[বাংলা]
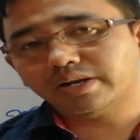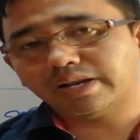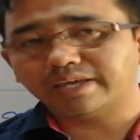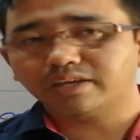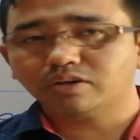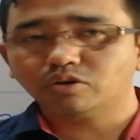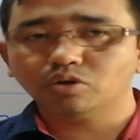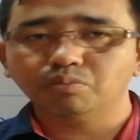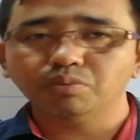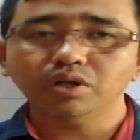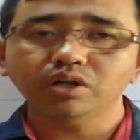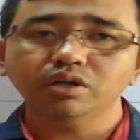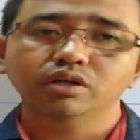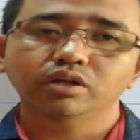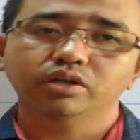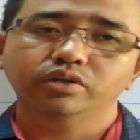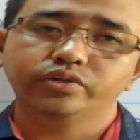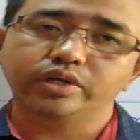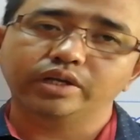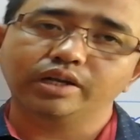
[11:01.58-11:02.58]
লাইক করবেন
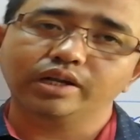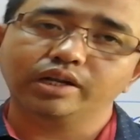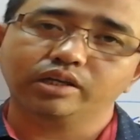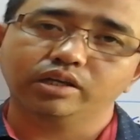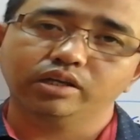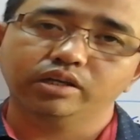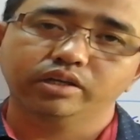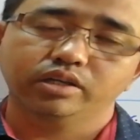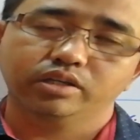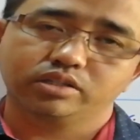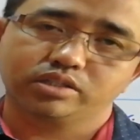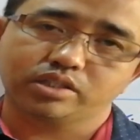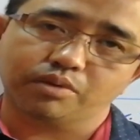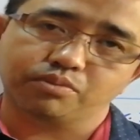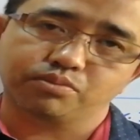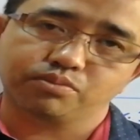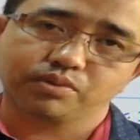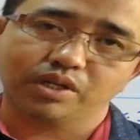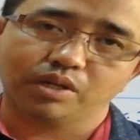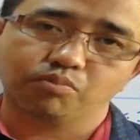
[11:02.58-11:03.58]
চ্যানেলকে
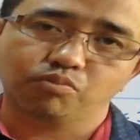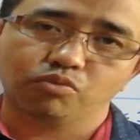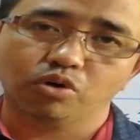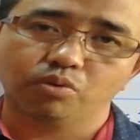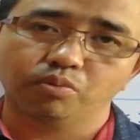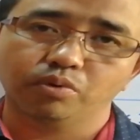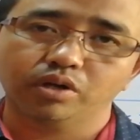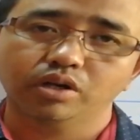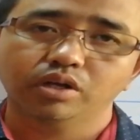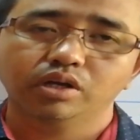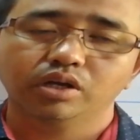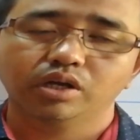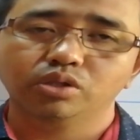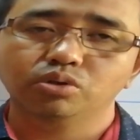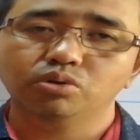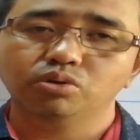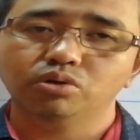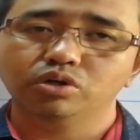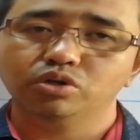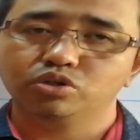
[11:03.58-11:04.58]
সাবস্ক্রাইব করবেন এই
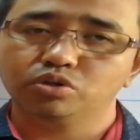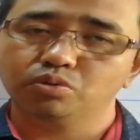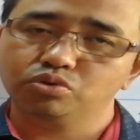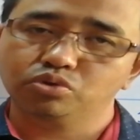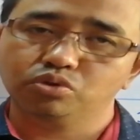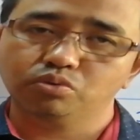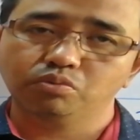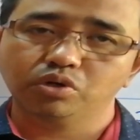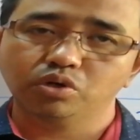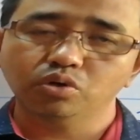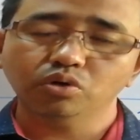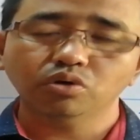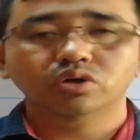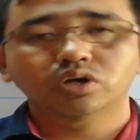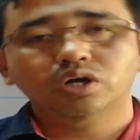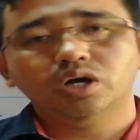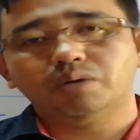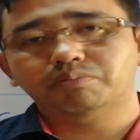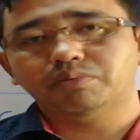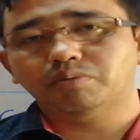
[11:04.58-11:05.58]
ধরনের সমস্ত ভিডিও
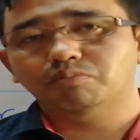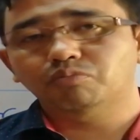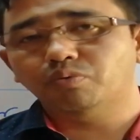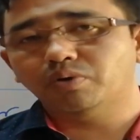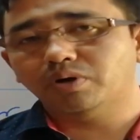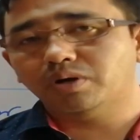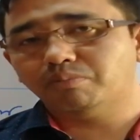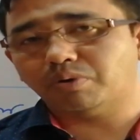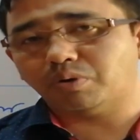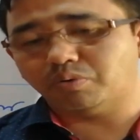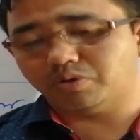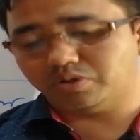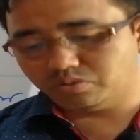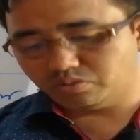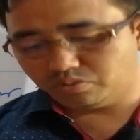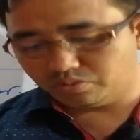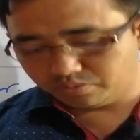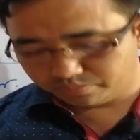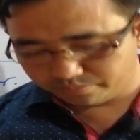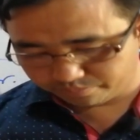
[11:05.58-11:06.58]
আপনার মোবাইলে পাওয়ার
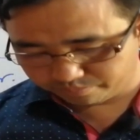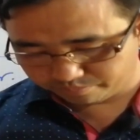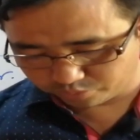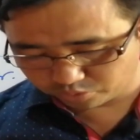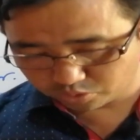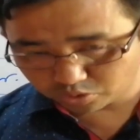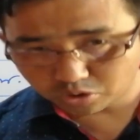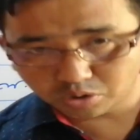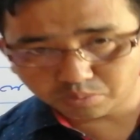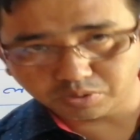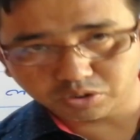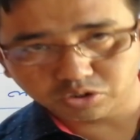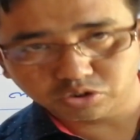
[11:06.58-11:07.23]
জন্য ধন্যবাদ